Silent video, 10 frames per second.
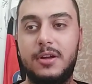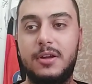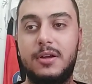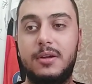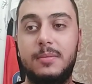
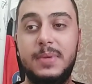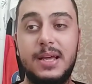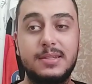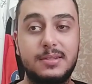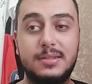Ee,
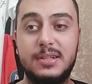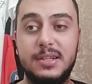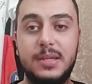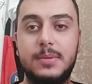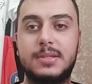biraz
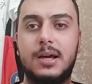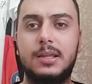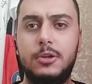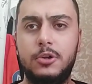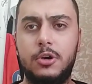sır gibi
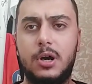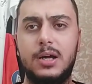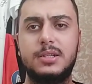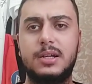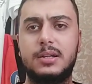saklanıyor
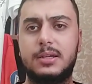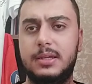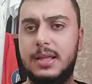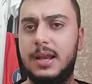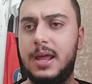ancak
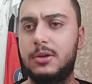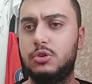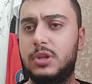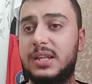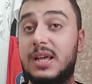ilerleyen
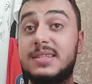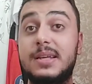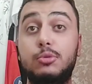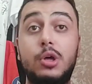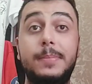günlerde
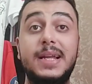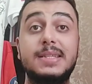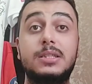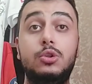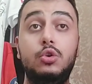aslında bu da
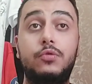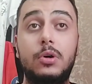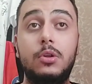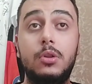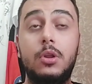biraz
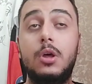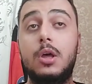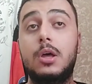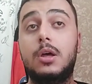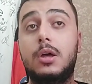Diouf'un
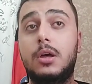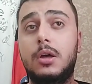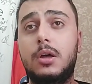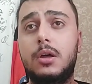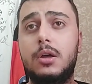e,
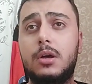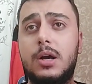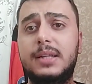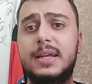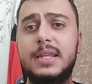
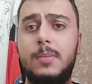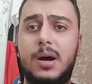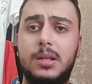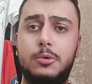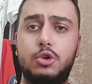kaderine
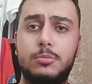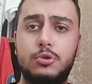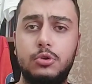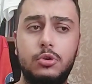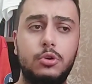bağlı bir durum.
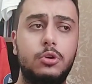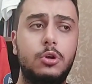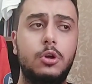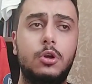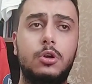Çünkü
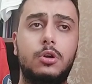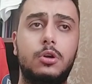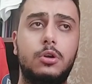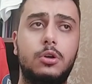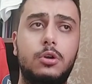e,
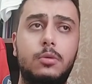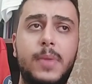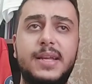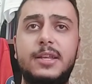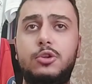
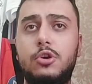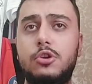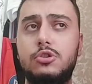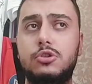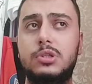
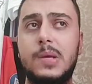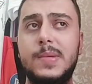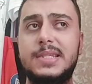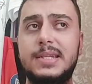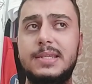bekletiyoruz
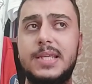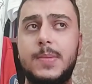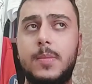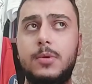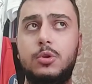demesinin
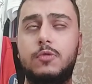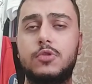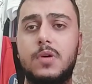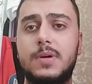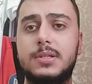sebebi
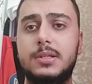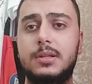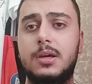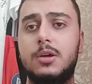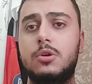Lütfü
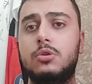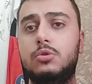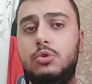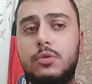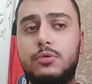Savaş'ın
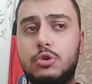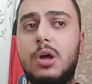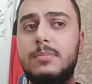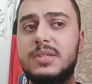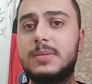Diuf
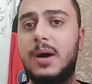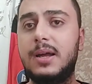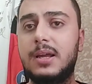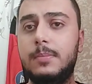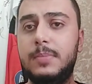şu an bizim
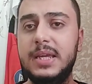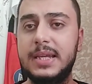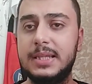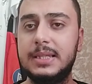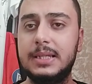hala
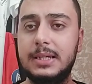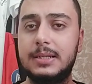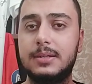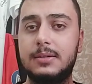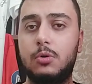bir yıllık
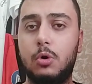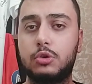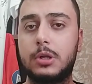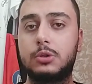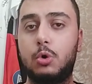
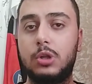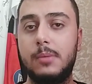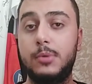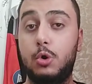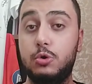kontratı
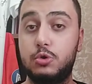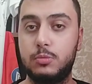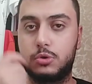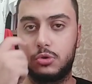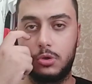olan bir
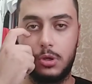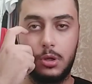oyuncumuz.